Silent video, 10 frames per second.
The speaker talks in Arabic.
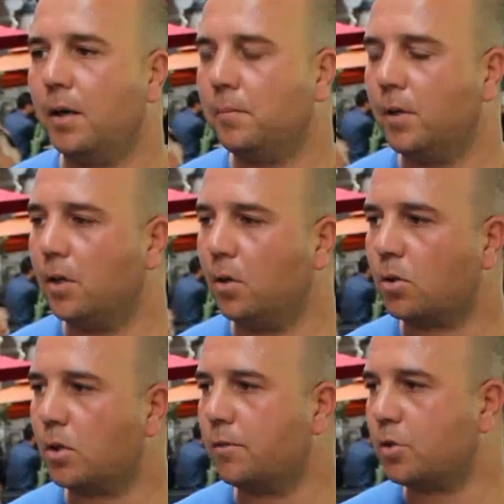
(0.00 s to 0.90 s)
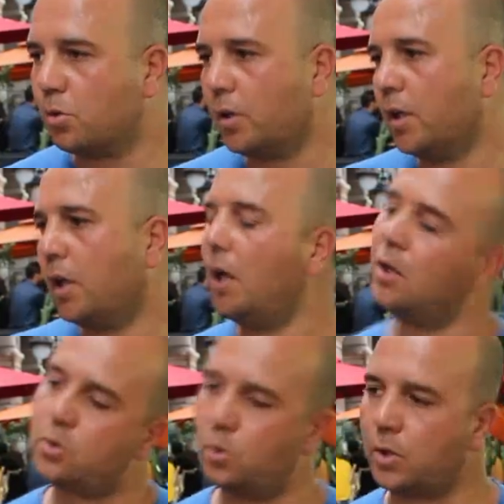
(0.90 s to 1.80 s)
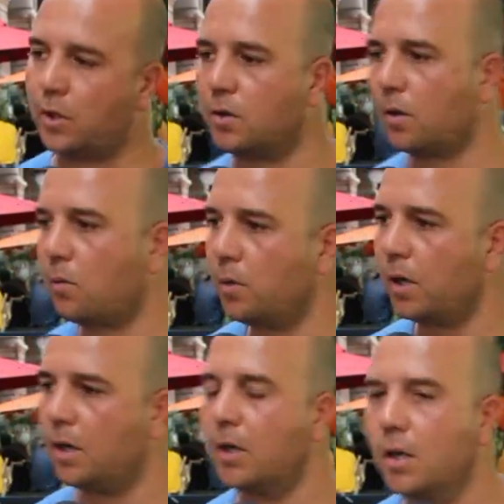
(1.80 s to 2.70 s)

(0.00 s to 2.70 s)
نعم الاخت كيفاش قلت لها اسكو تاثر ولا